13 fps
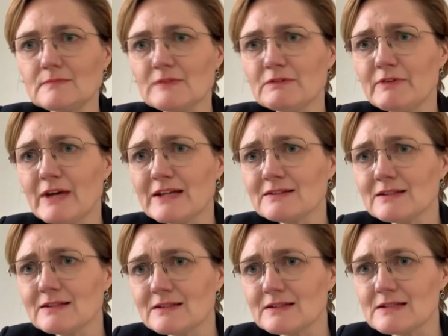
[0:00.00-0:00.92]
Wir werden
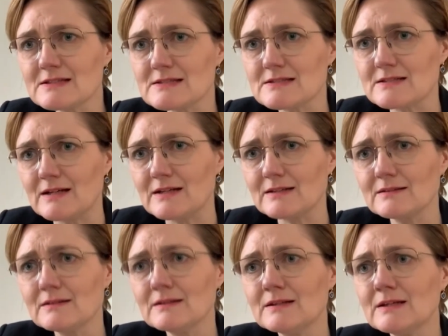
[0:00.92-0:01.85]
in den nächsten
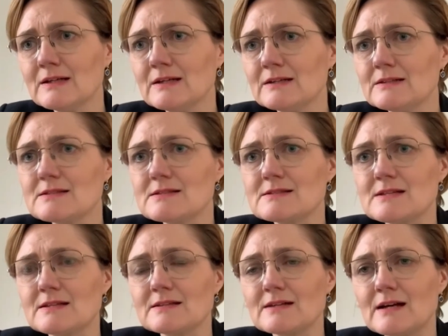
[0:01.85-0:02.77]
Tagen diese
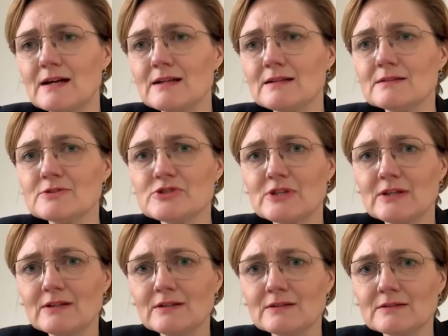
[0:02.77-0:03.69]

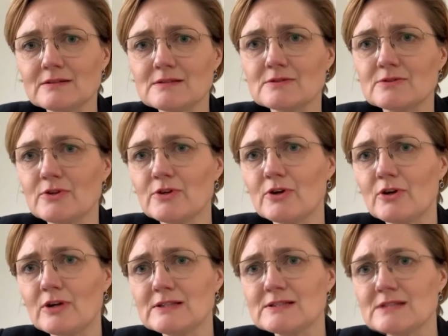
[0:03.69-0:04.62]
Zentralstelle, diese neue
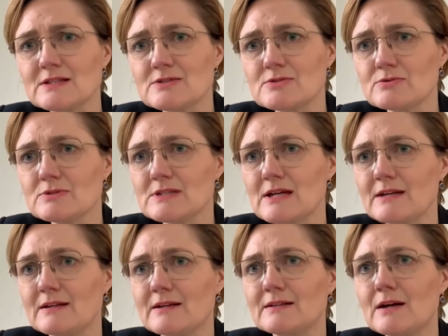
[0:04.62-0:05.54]

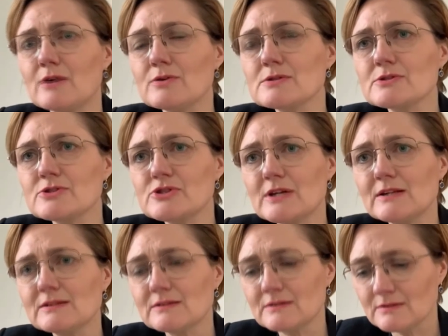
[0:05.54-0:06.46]
Organisationseinheit
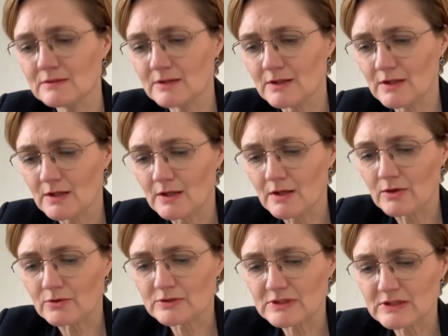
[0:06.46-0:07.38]
ausgestalten
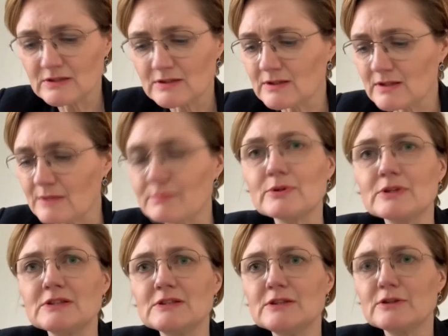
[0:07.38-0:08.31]
und Ihnen der
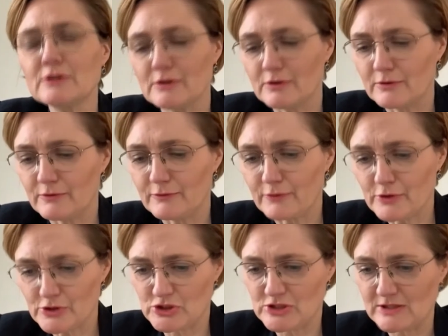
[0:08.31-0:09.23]
Politik
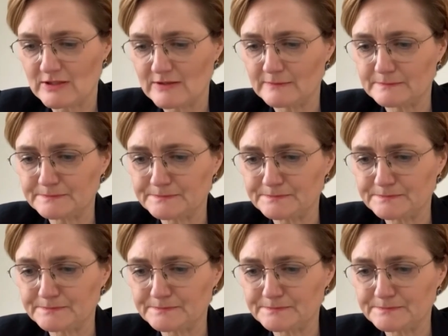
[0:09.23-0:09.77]
vorstellen.